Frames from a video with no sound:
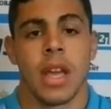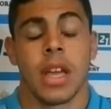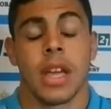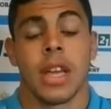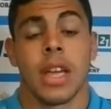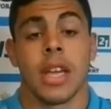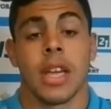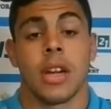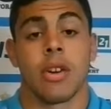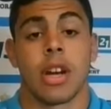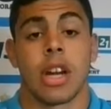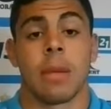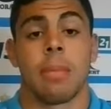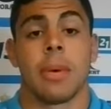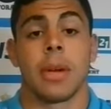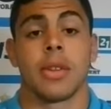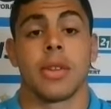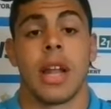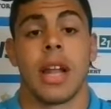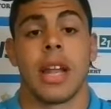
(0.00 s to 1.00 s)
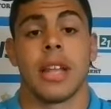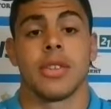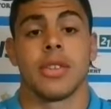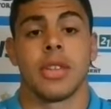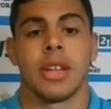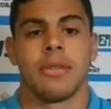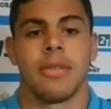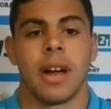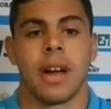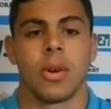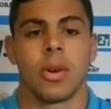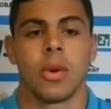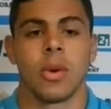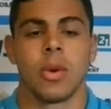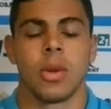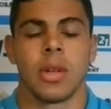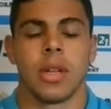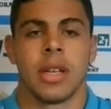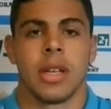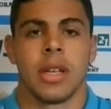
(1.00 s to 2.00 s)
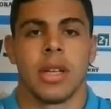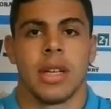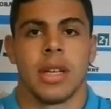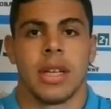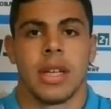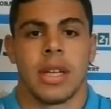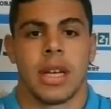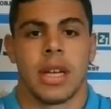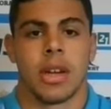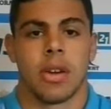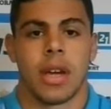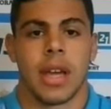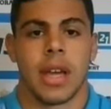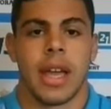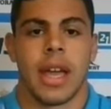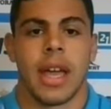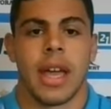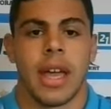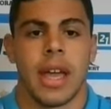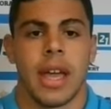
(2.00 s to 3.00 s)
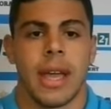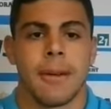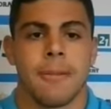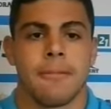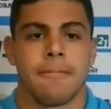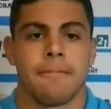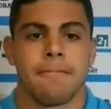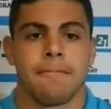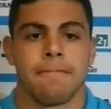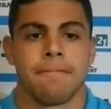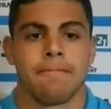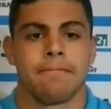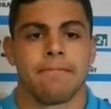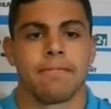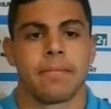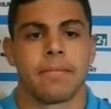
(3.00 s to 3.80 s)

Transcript: Y con respecto a la lesión de Facu, creo que mm,